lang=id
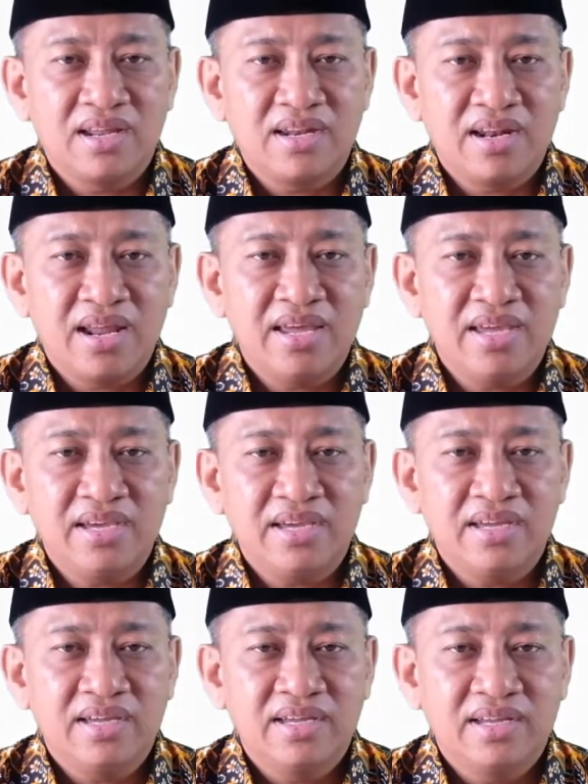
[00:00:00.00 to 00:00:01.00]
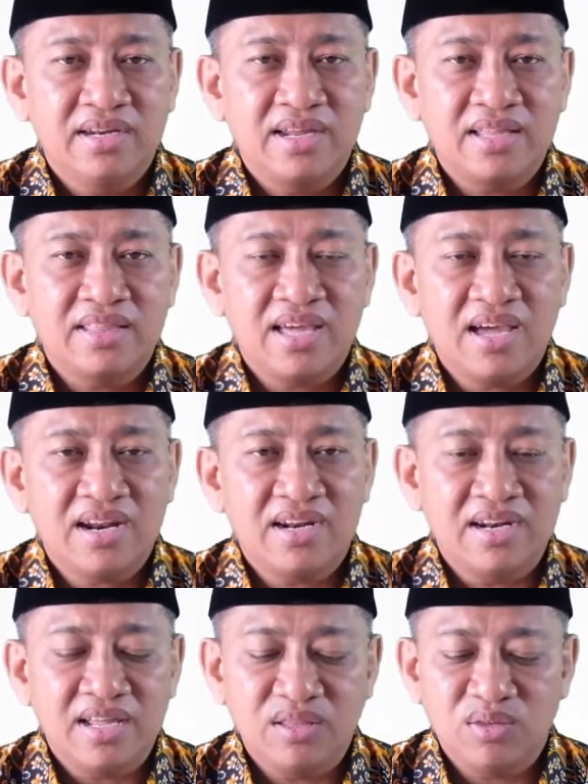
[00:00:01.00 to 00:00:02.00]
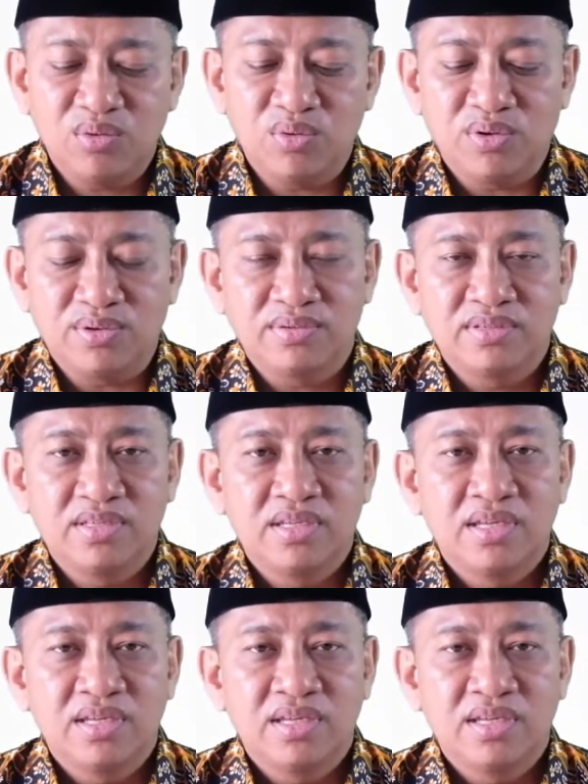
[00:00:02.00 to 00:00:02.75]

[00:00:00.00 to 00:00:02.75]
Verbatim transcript: nada naik, datar, dan turun.